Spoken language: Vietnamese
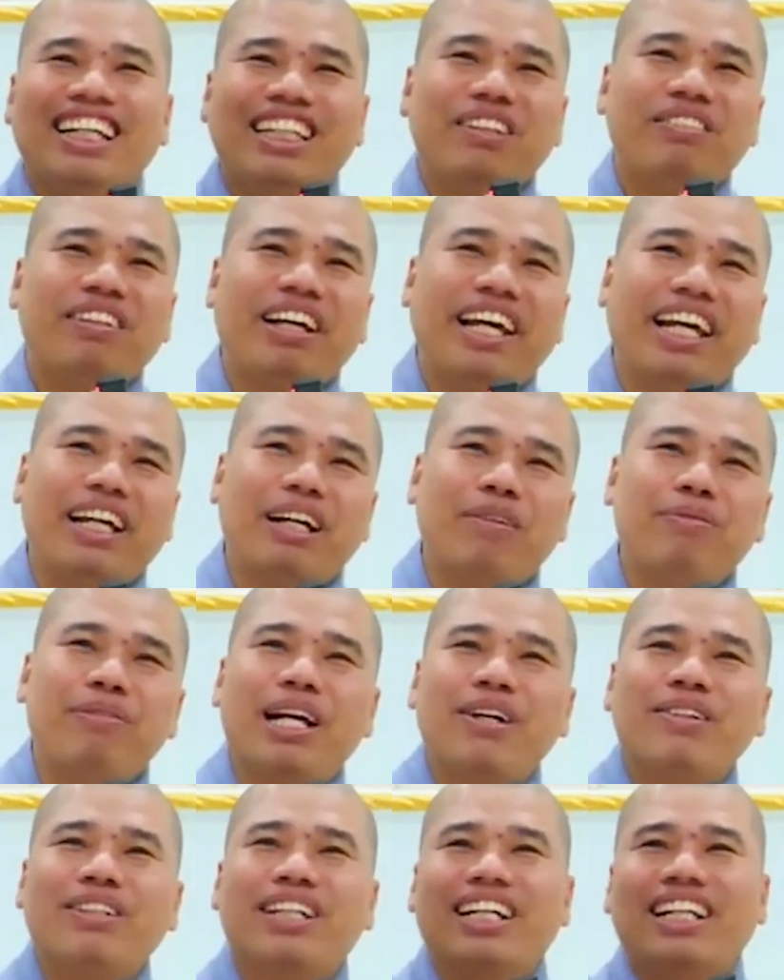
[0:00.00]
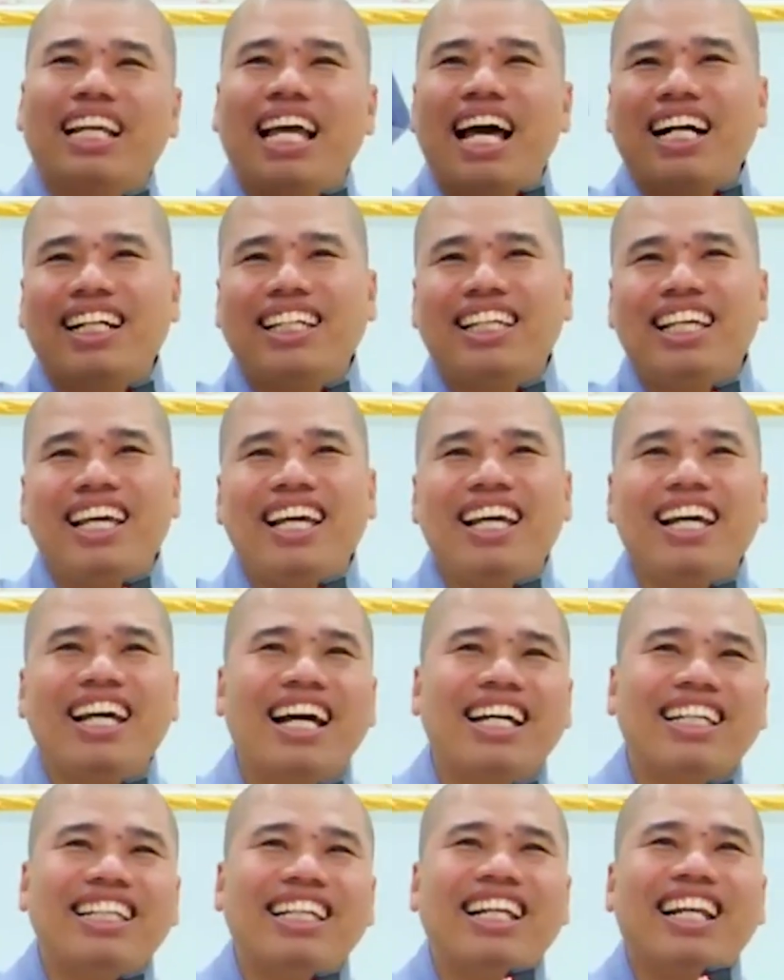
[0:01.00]
Chúng ta hẹn gặp nhau cực lạc nha.
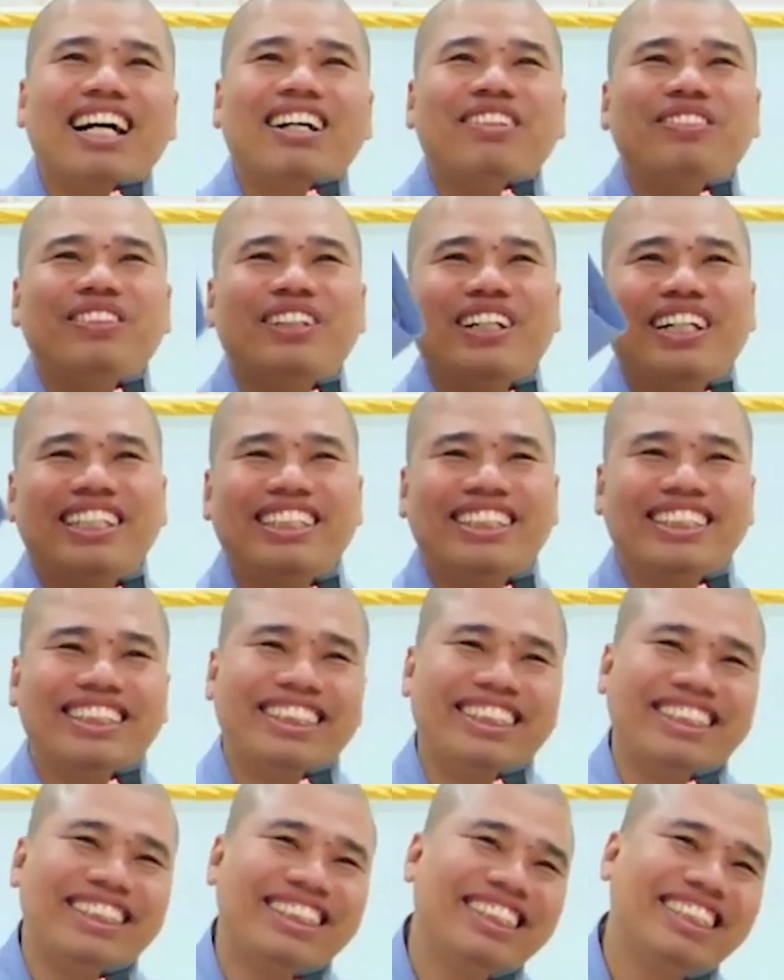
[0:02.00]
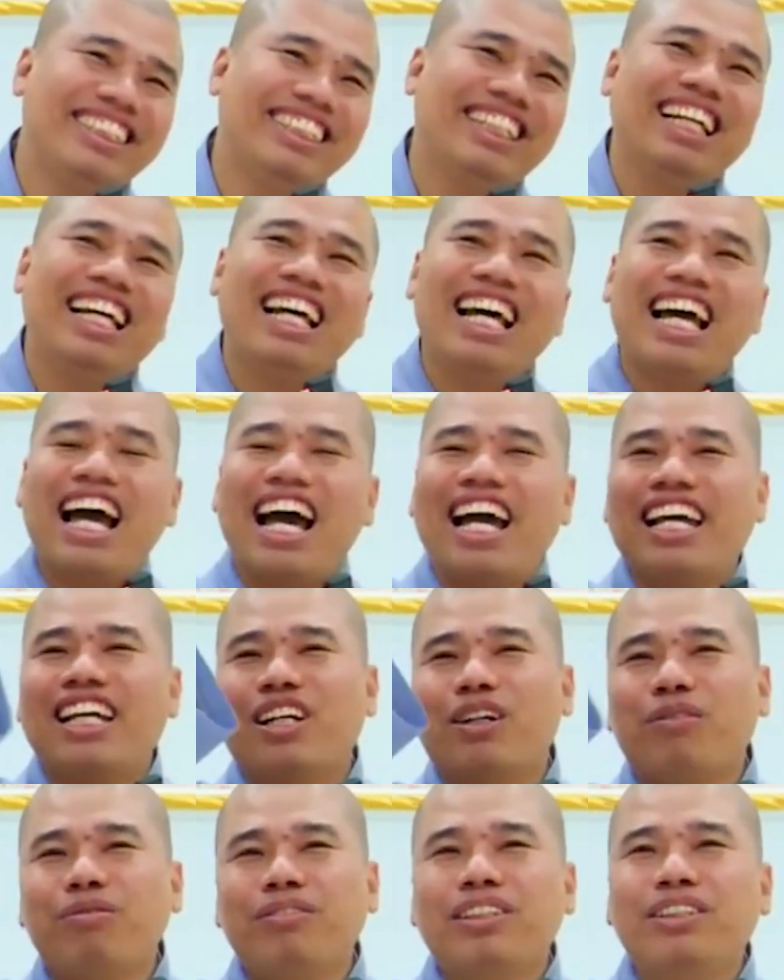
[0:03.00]
A Di Đà Phật.
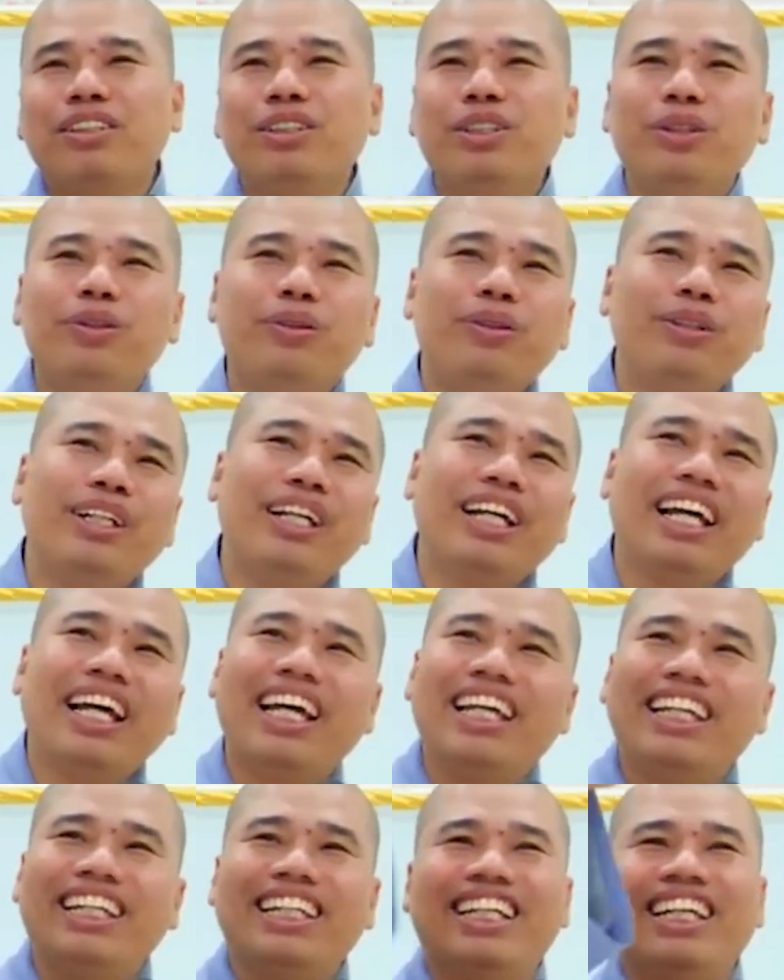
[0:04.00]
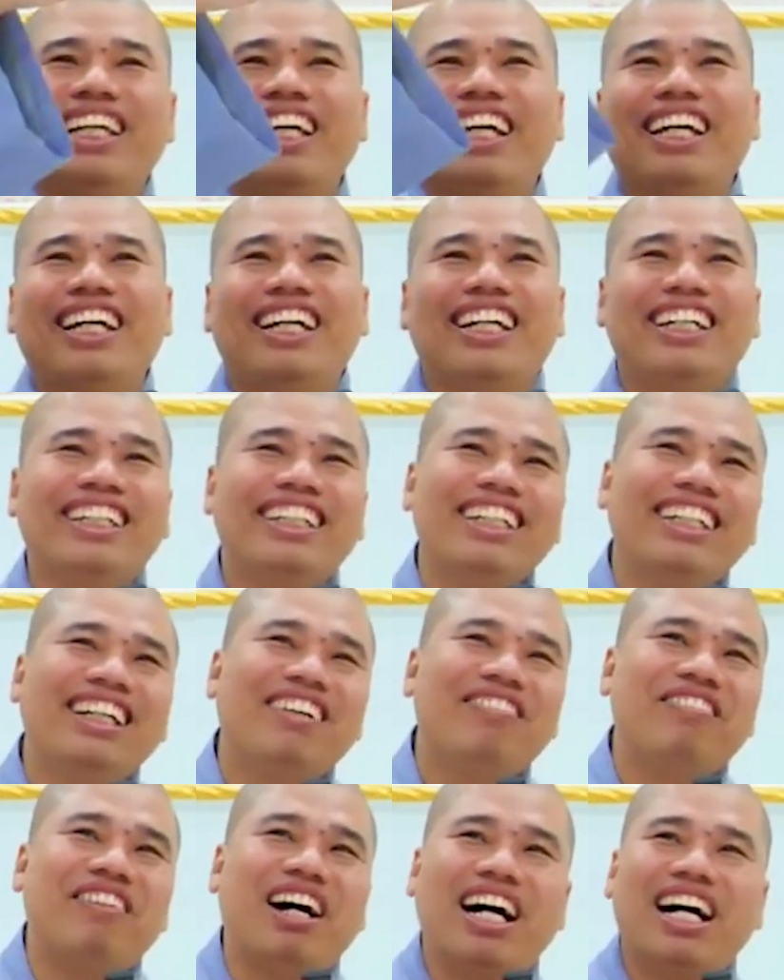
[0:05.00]
Ai cũng tươi vui ghê ha.
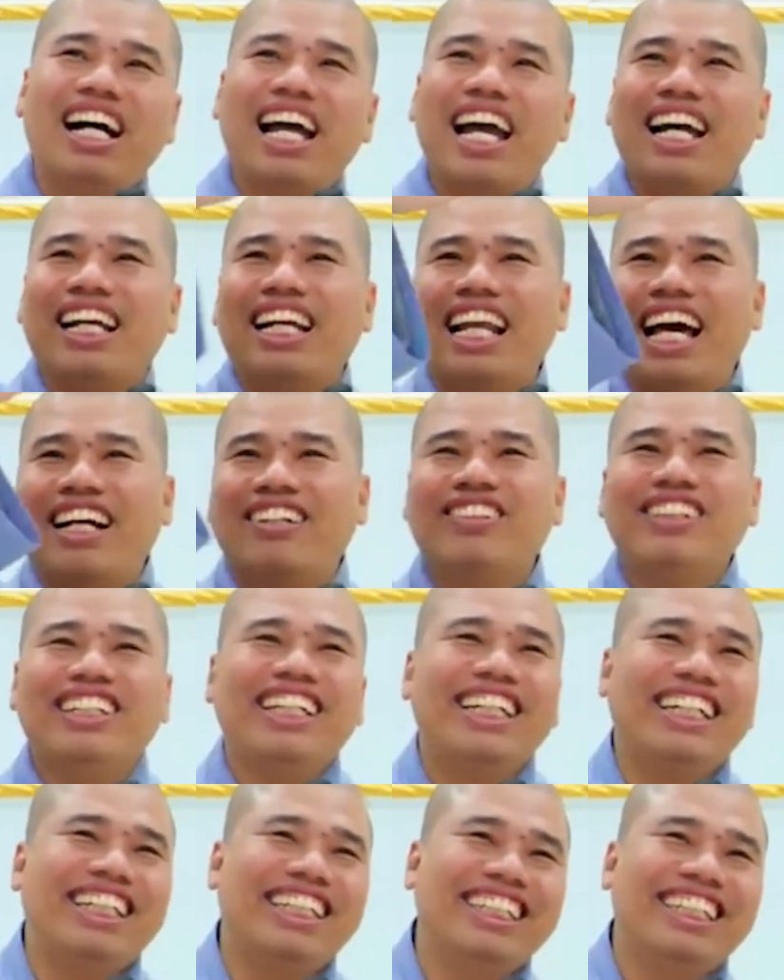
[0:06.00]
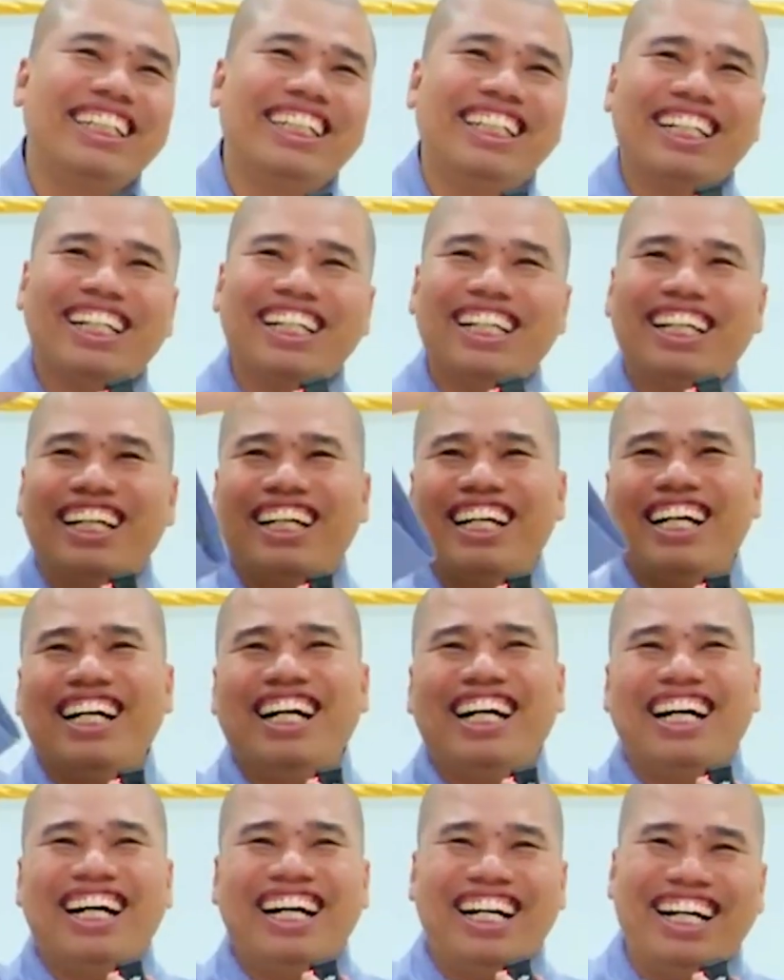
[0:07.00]
Mặt an lạc quá
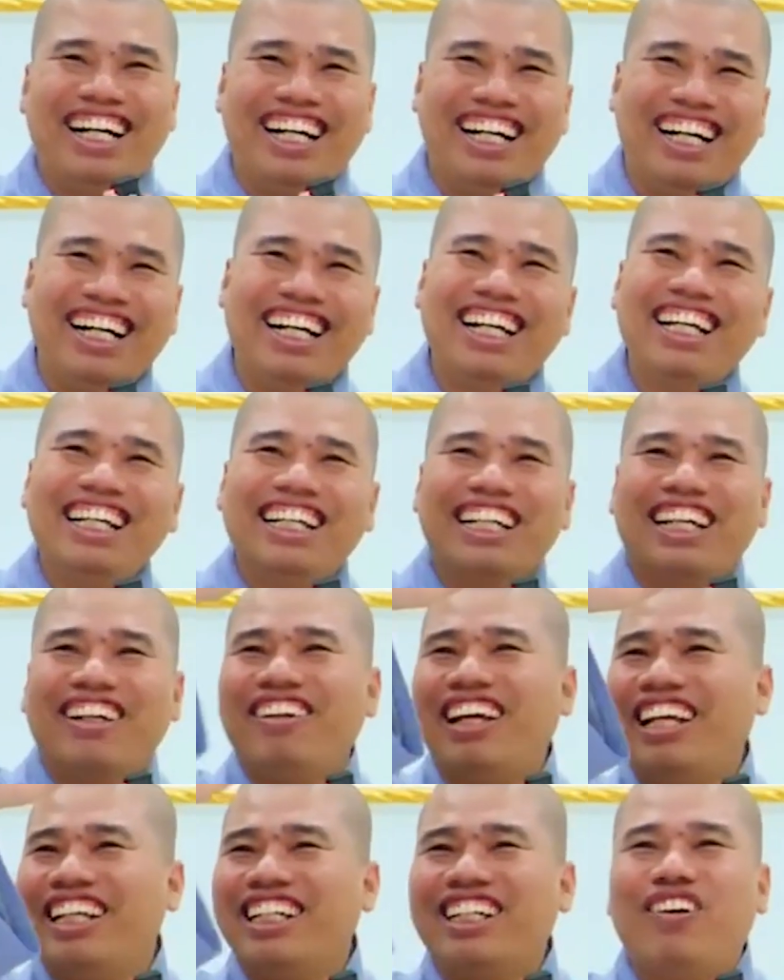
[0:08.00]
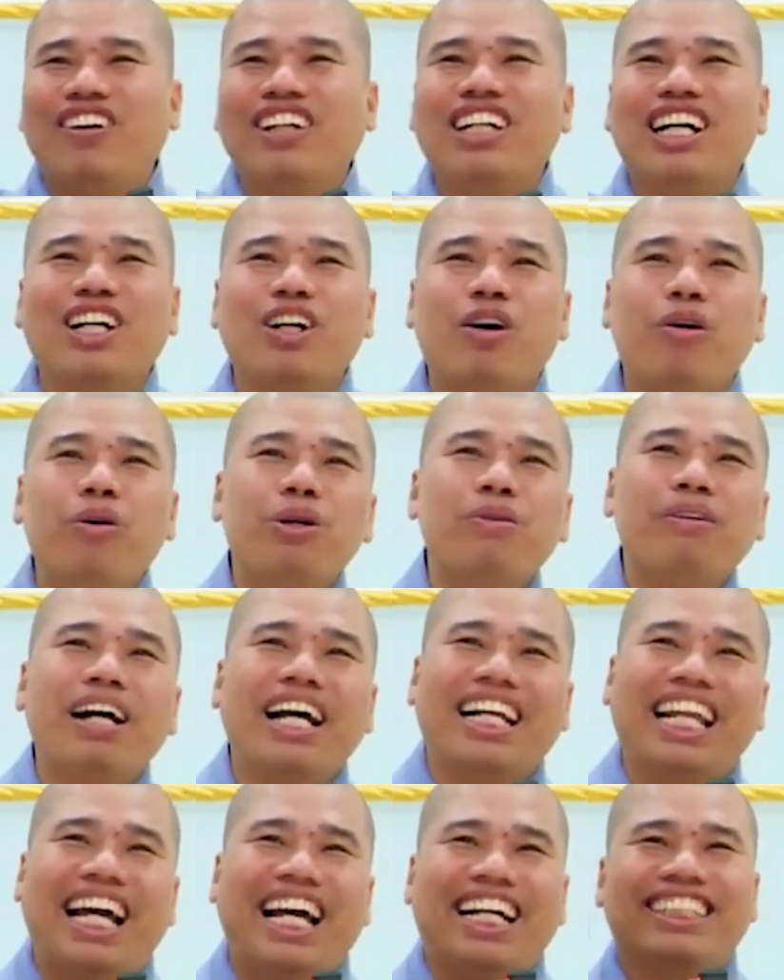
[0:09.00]
ha. Kiểu này khỏi cần ngủ cũng
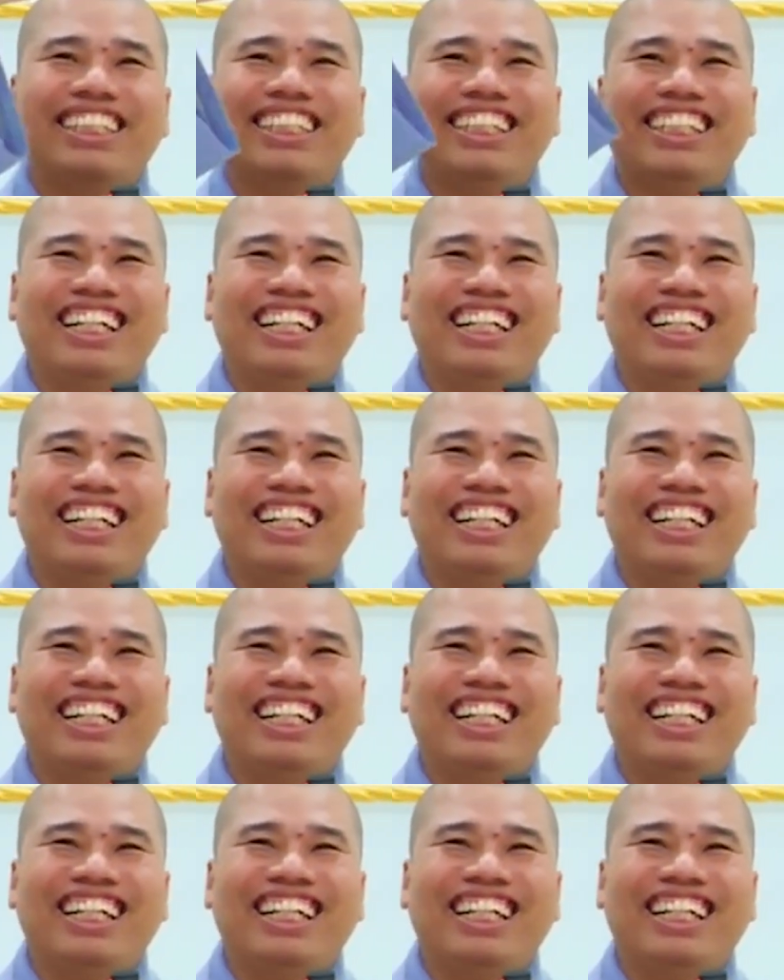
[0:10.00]
an lạc.